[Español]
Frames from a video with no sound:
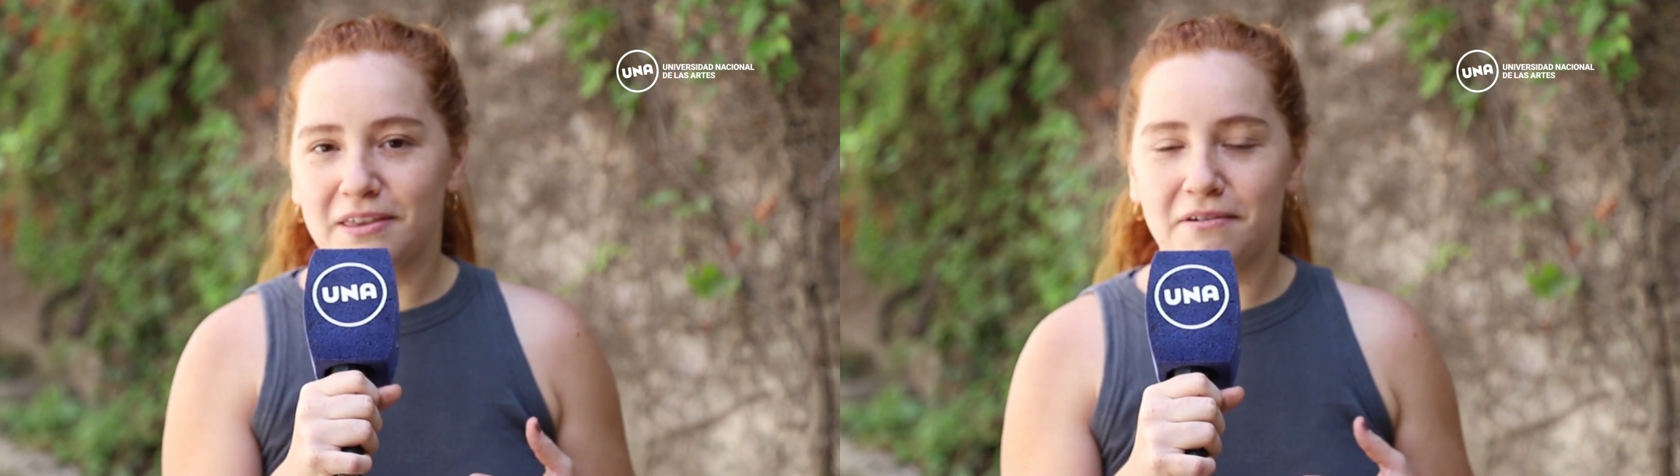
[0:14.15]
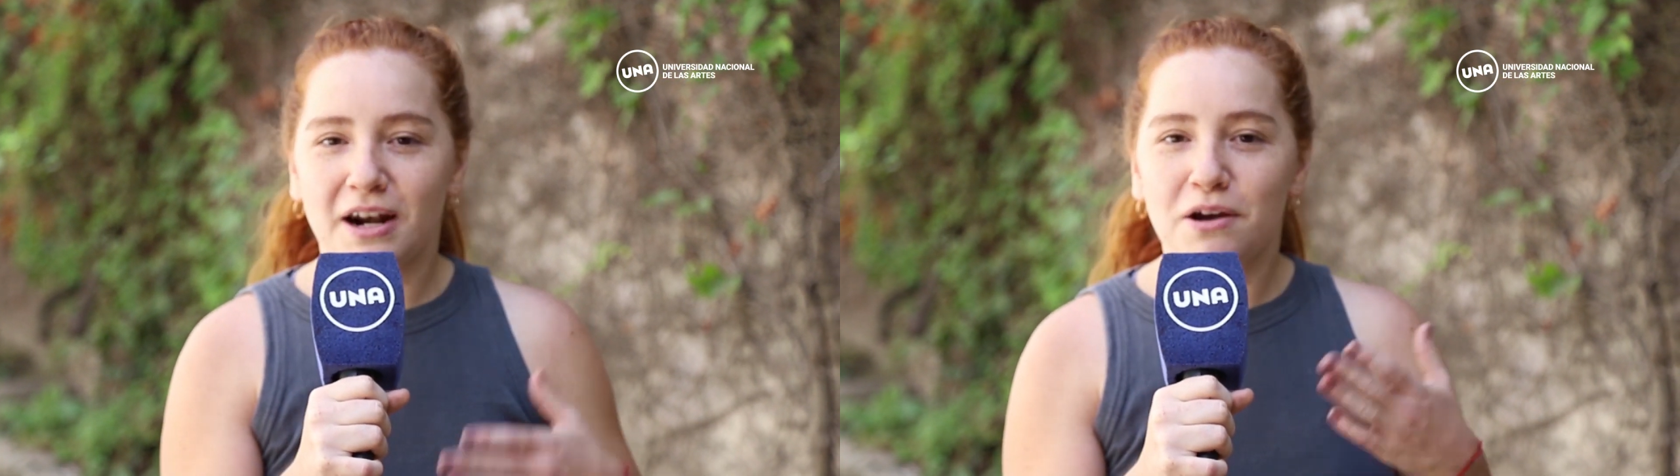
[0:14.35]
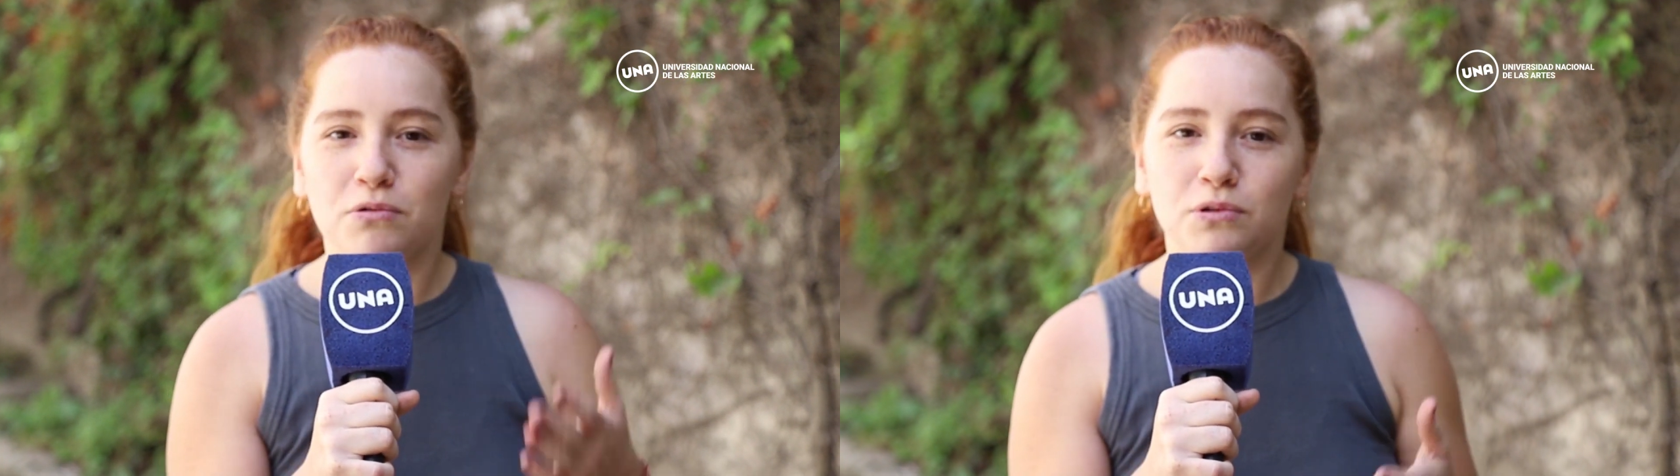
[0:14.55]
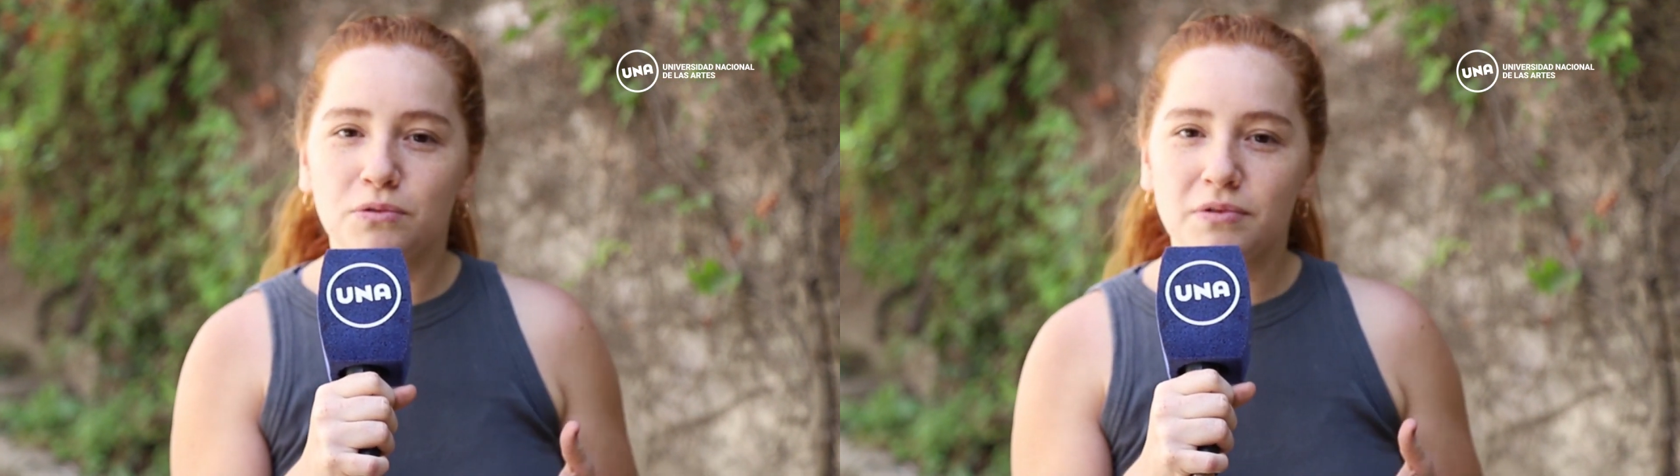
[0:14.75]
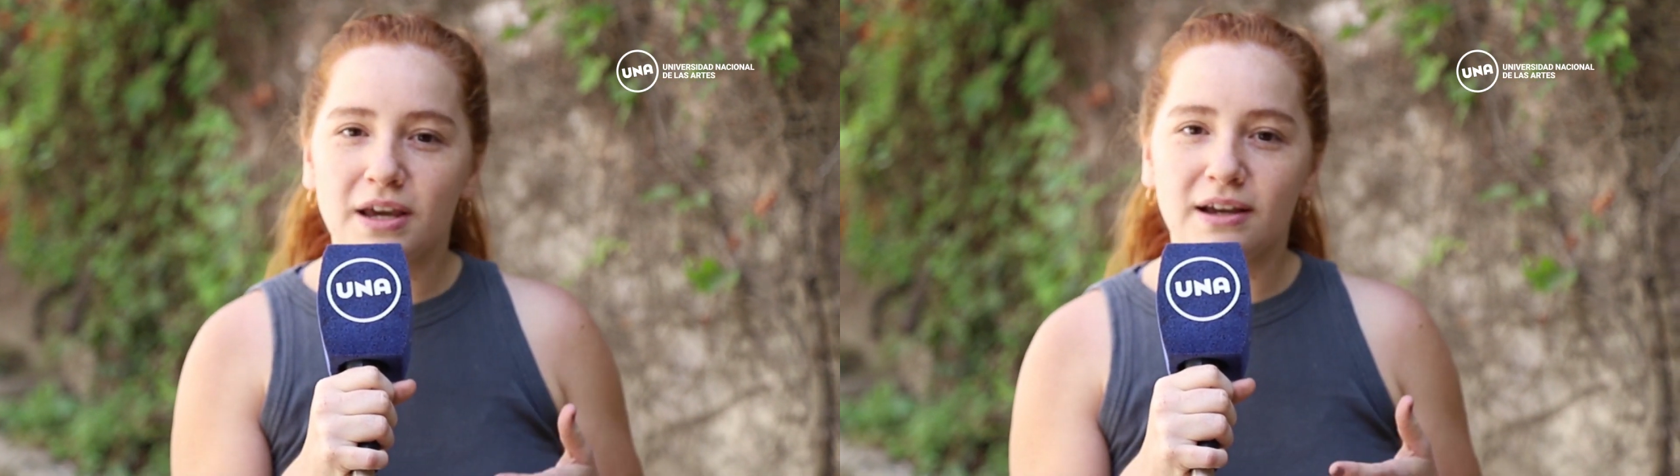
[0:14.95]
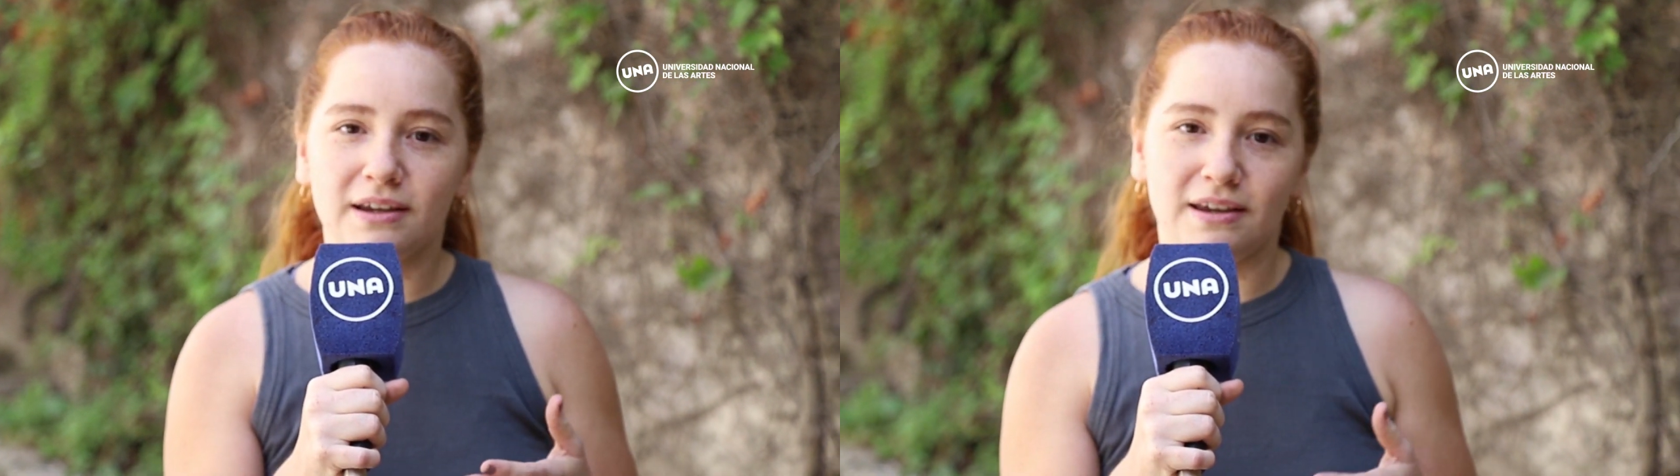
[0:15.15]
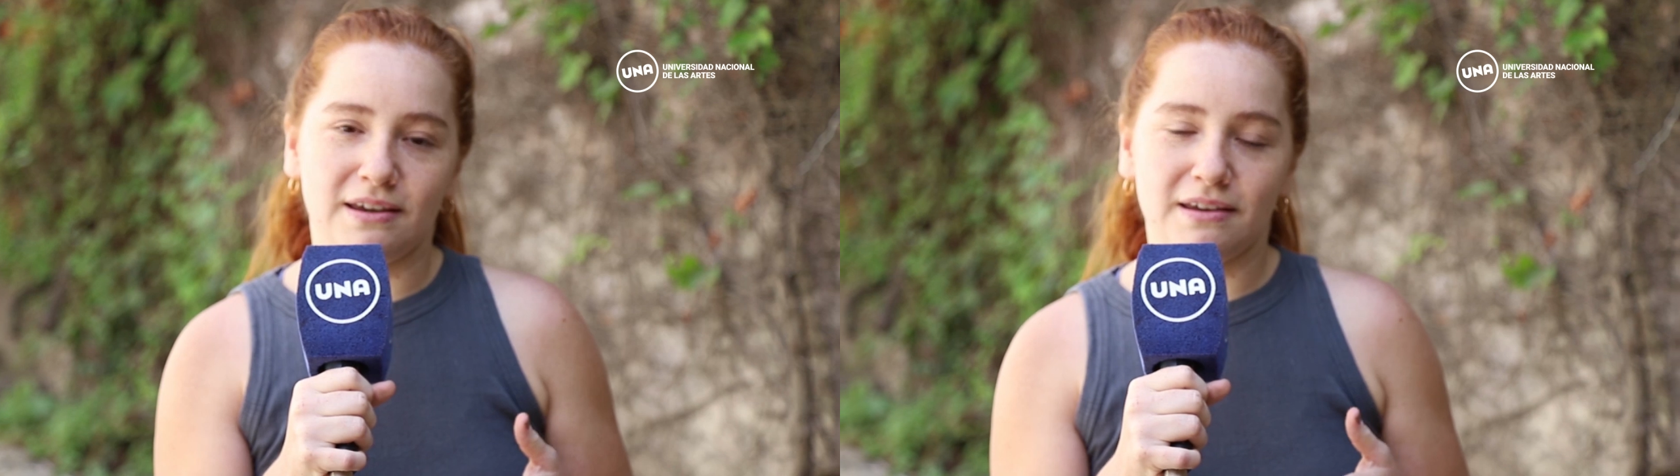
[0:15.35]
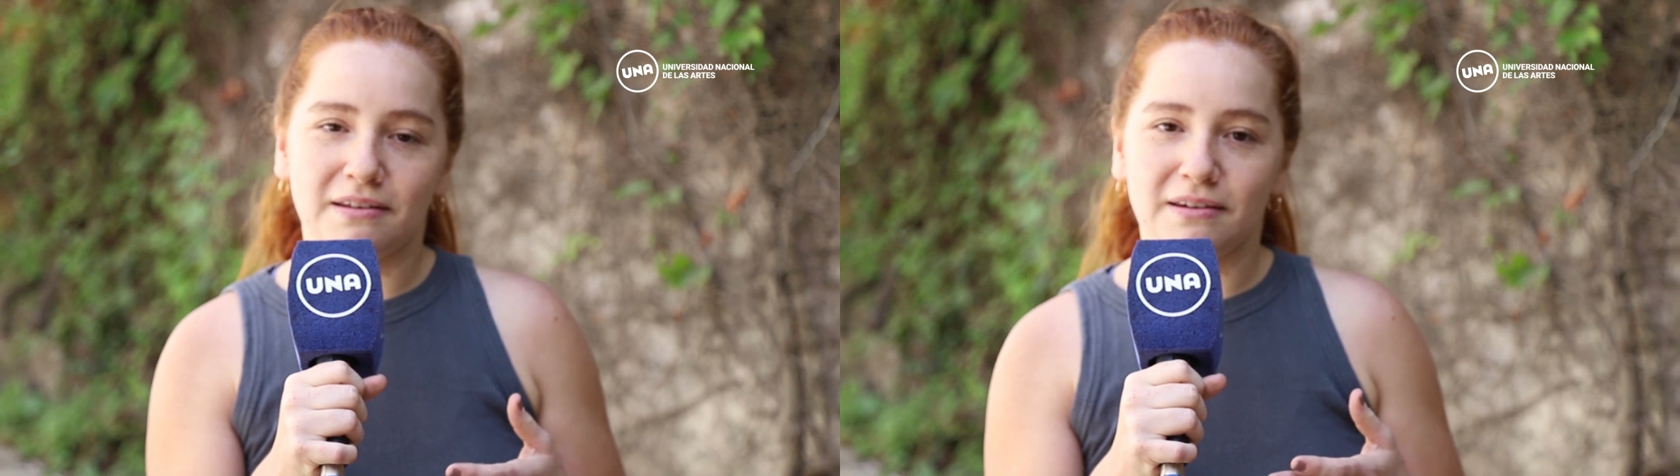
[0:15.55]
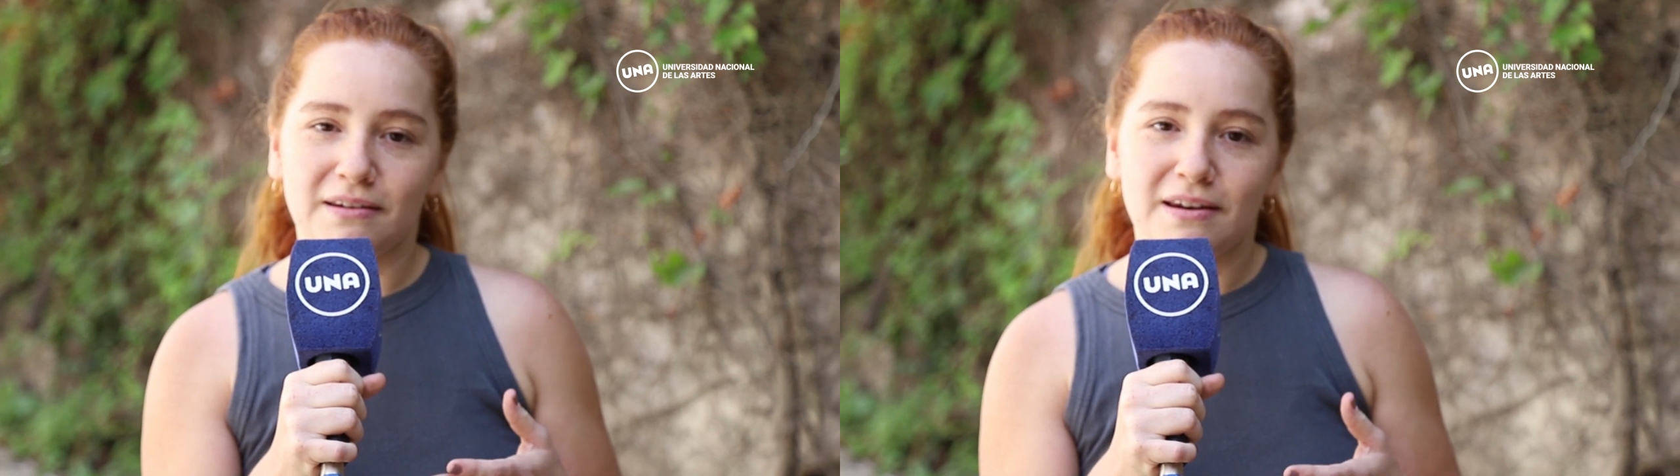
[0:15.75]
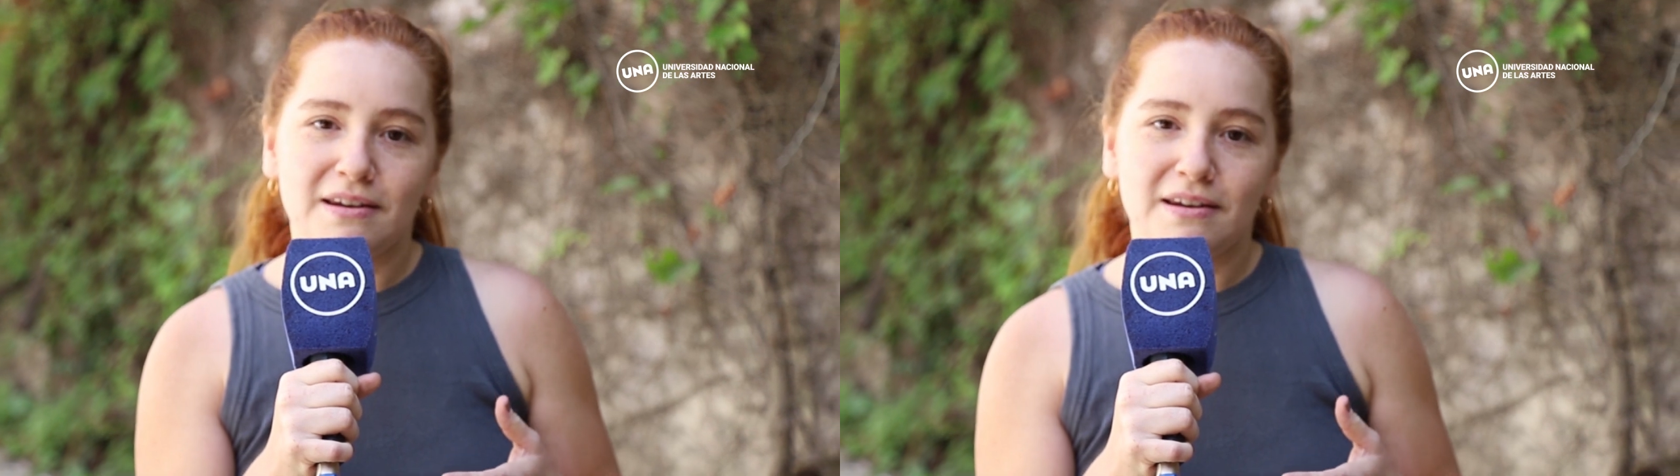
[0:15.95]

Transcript: de, ver la cultura que